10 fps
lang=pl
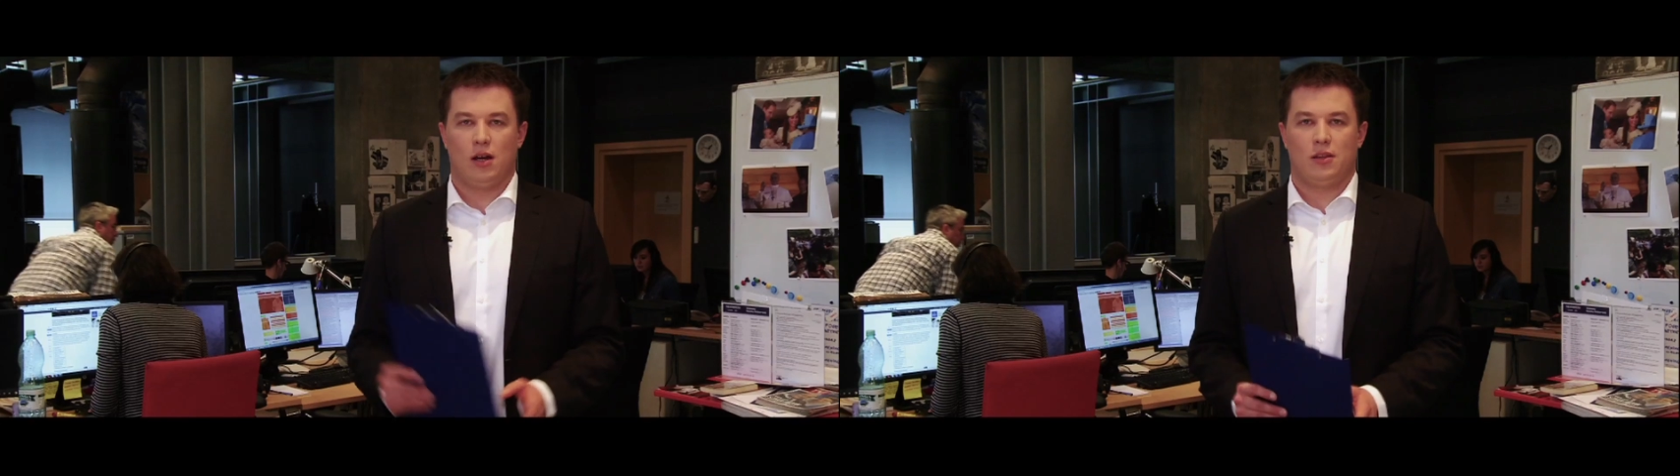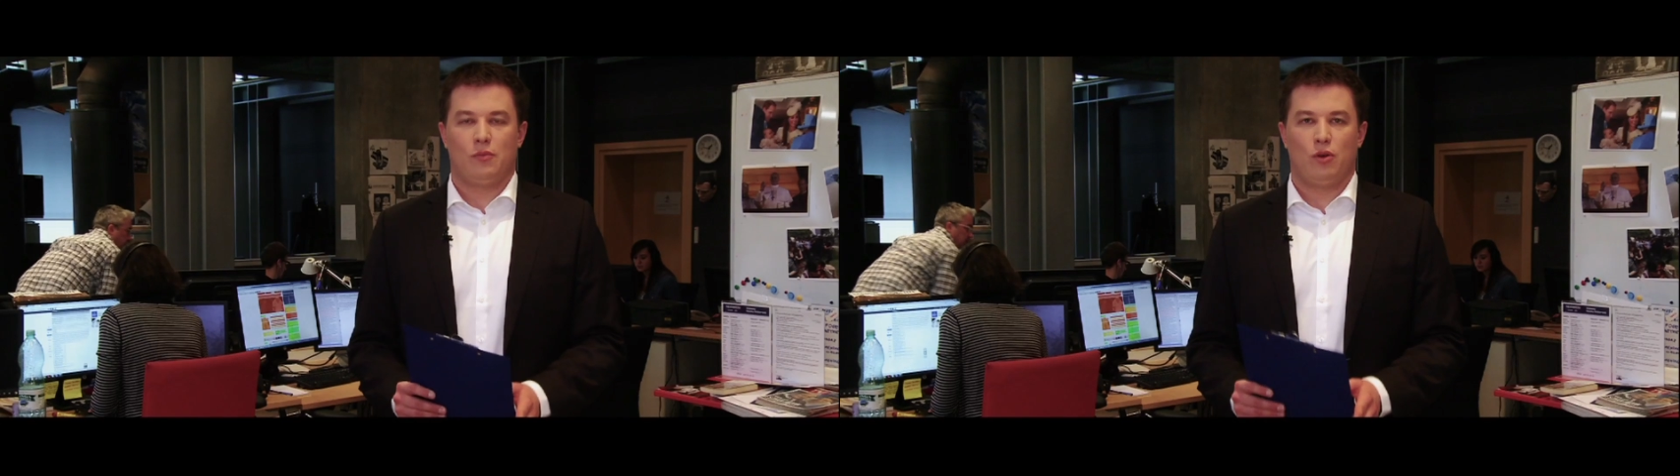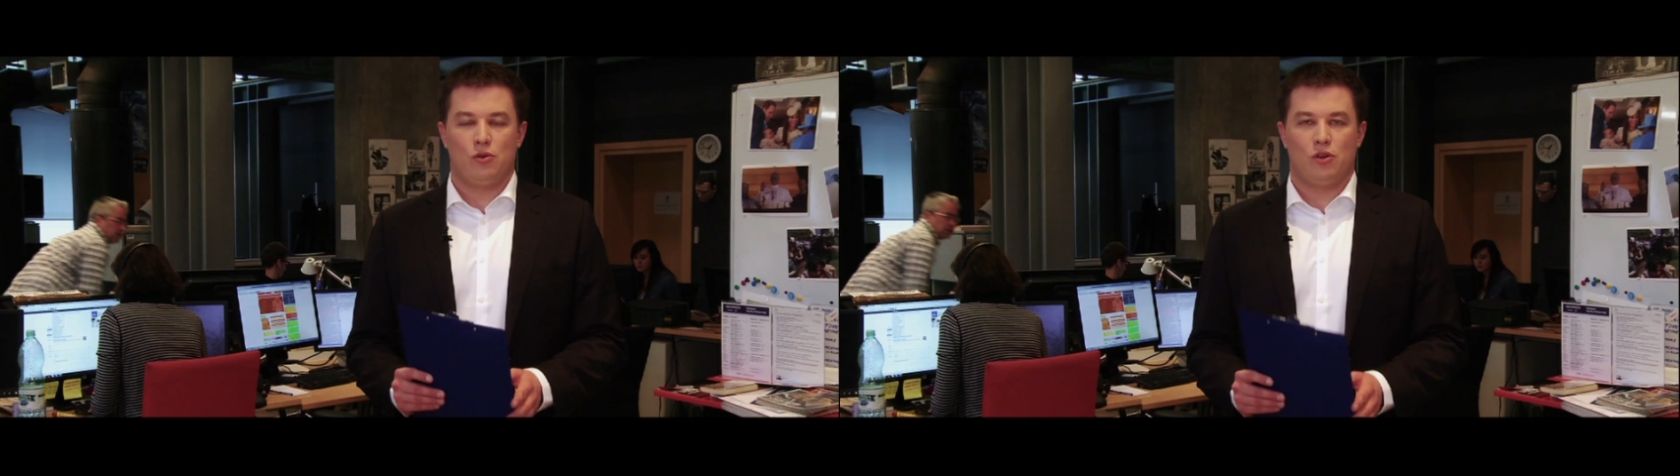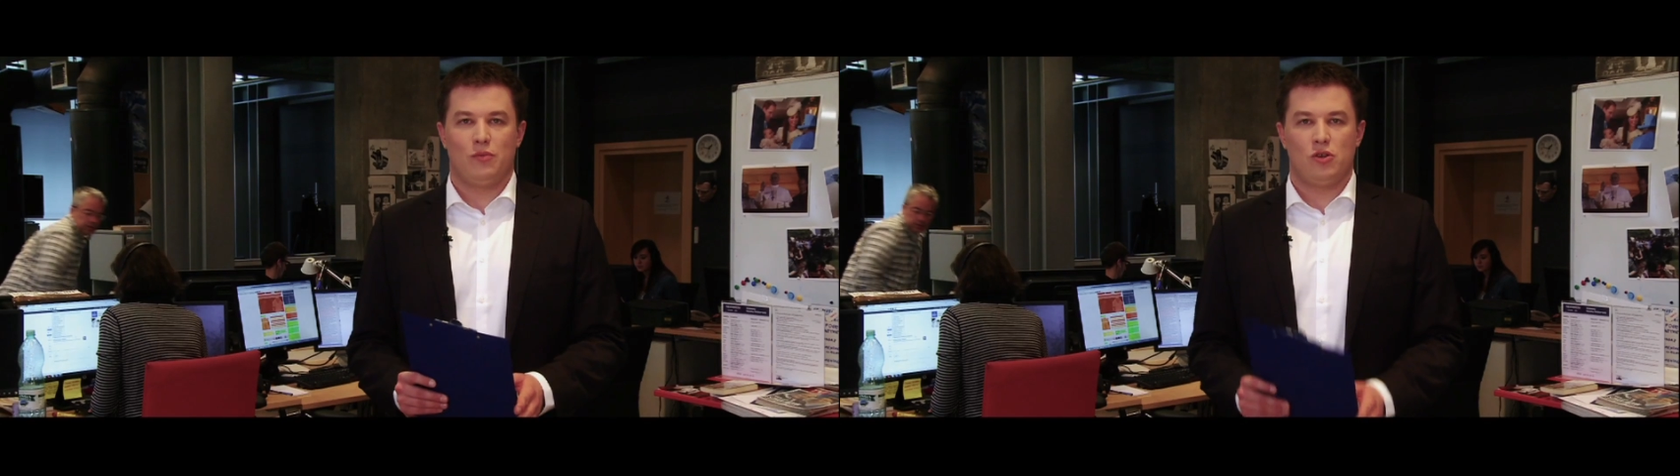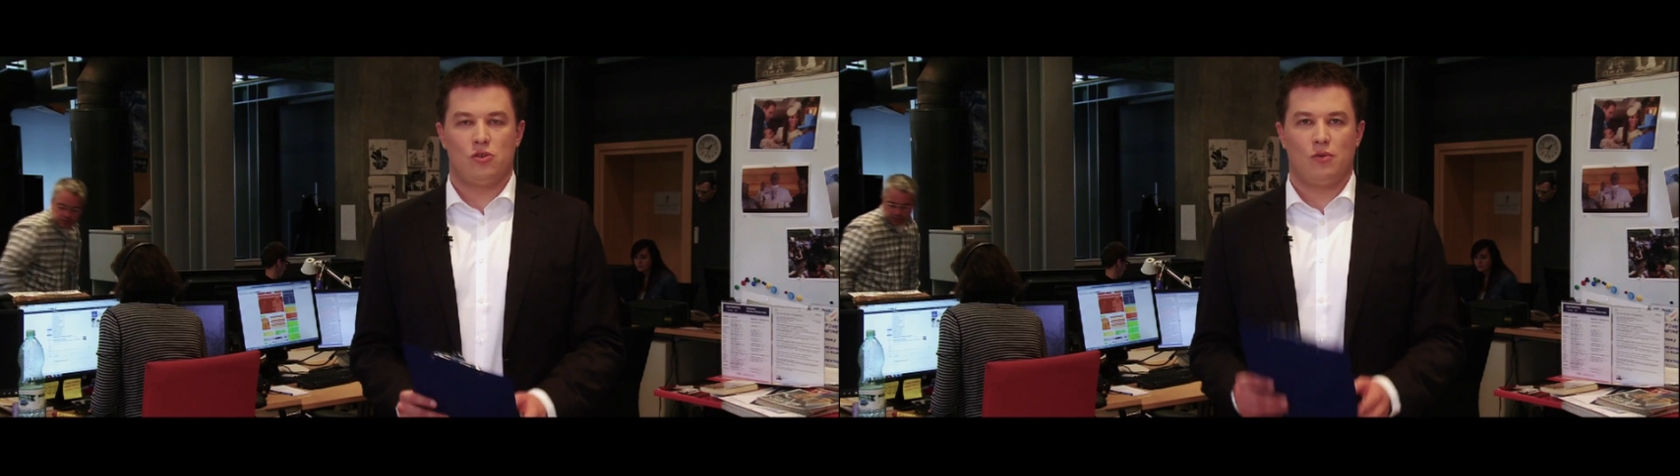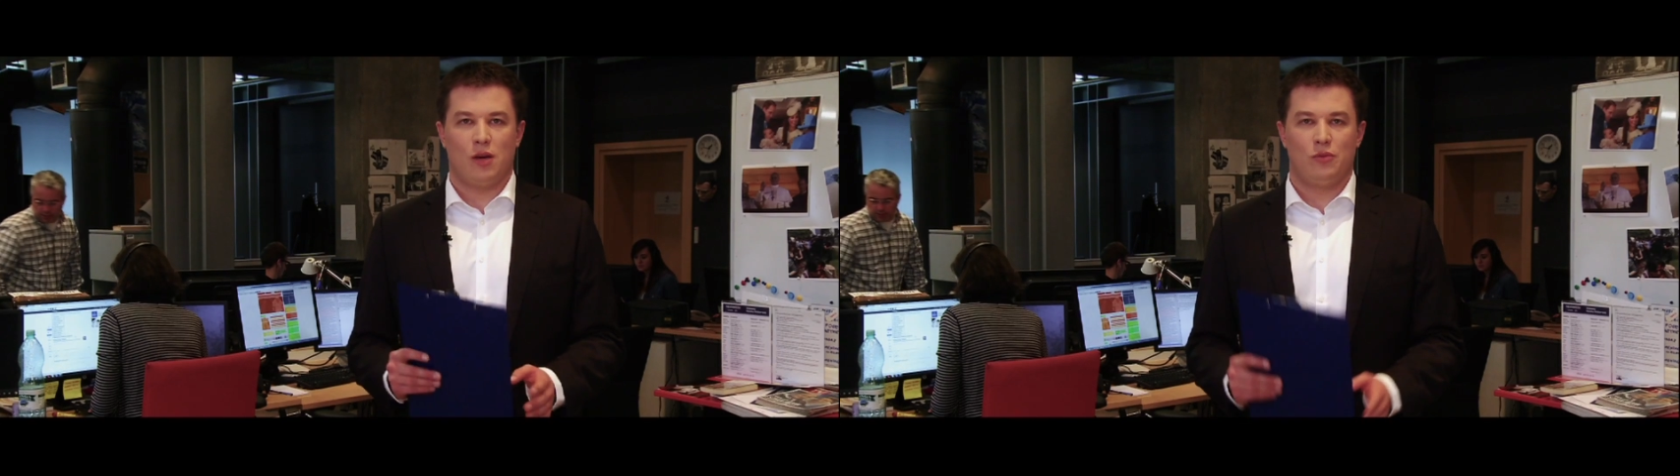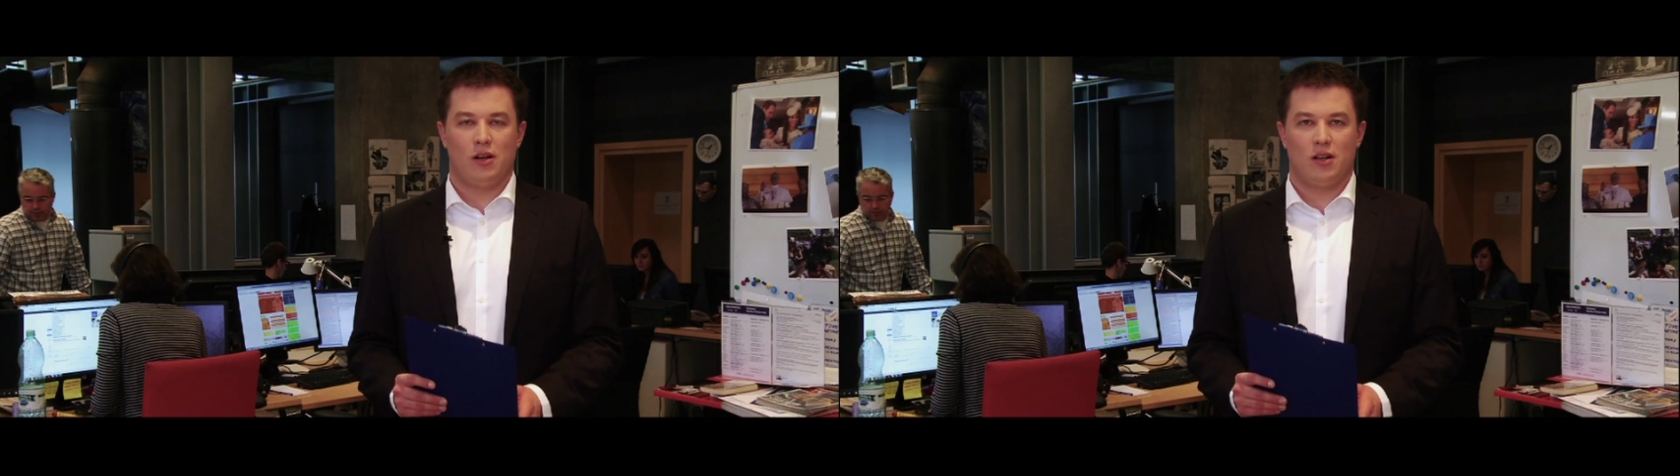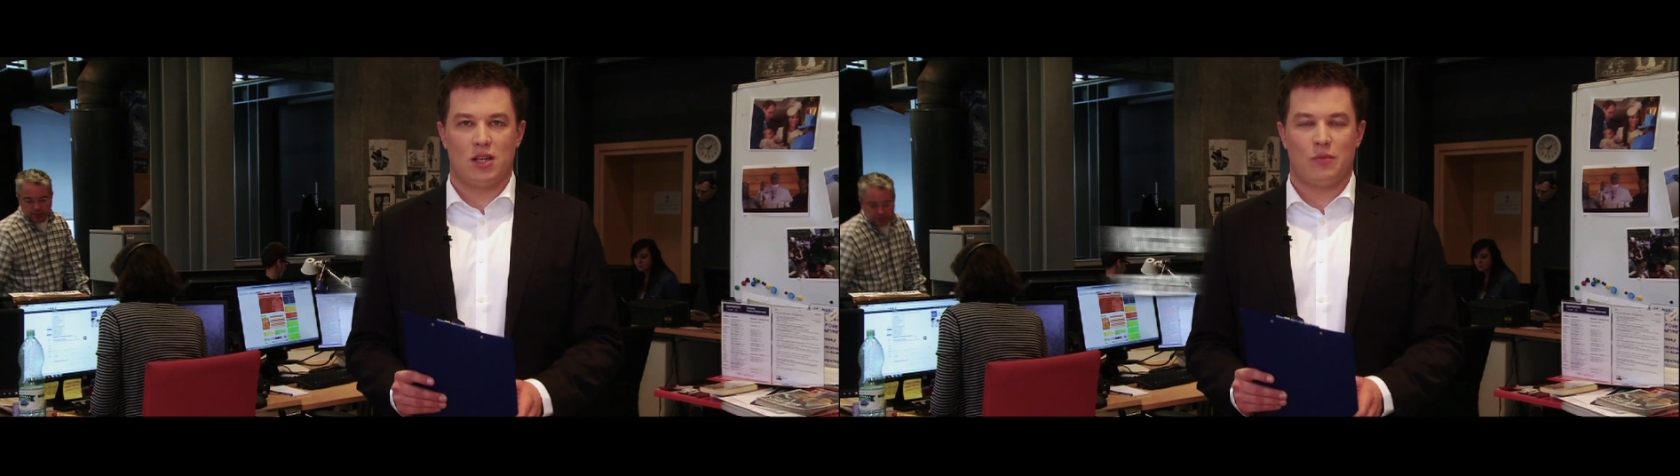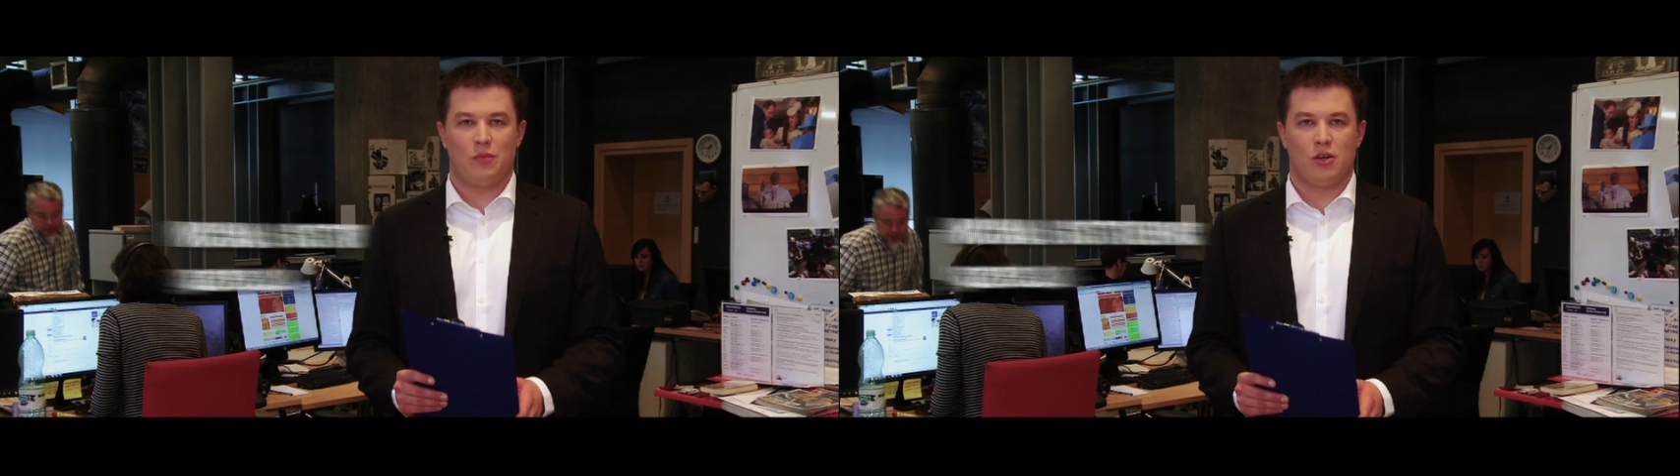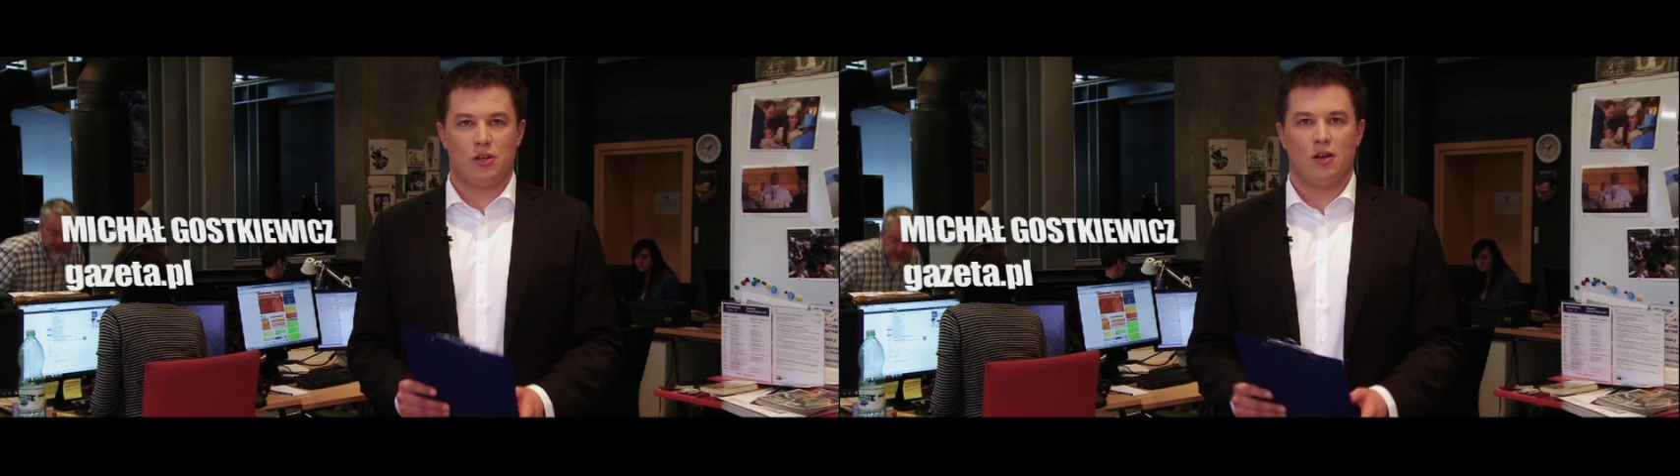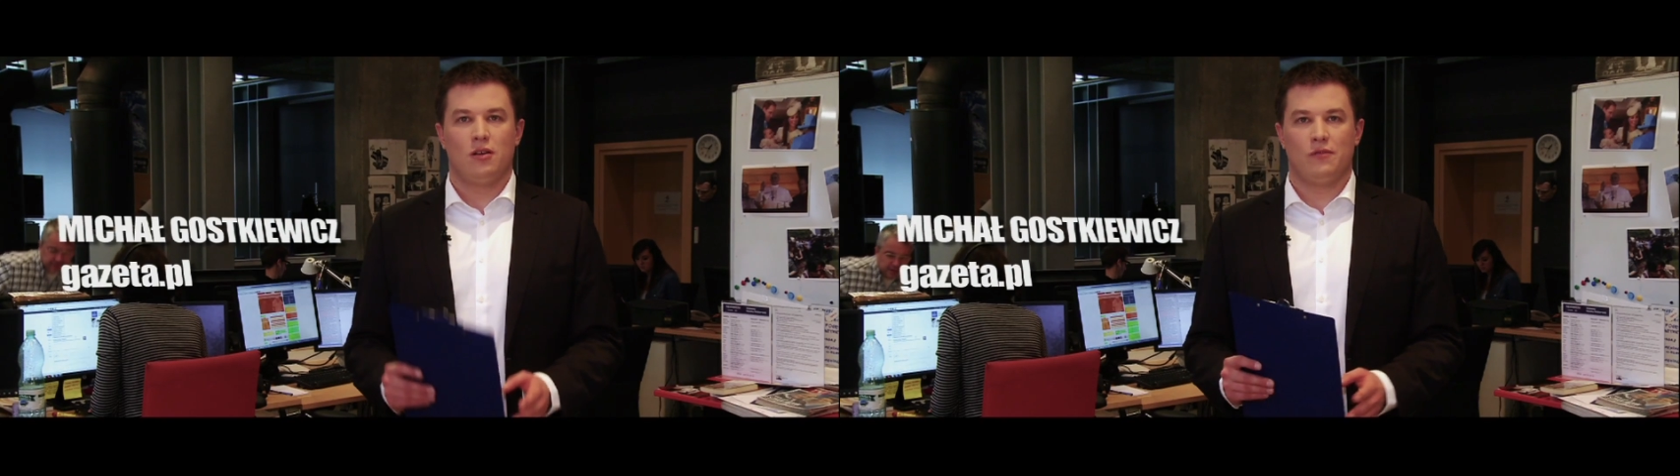Atak bronią chemiczną, abdykacja papieża,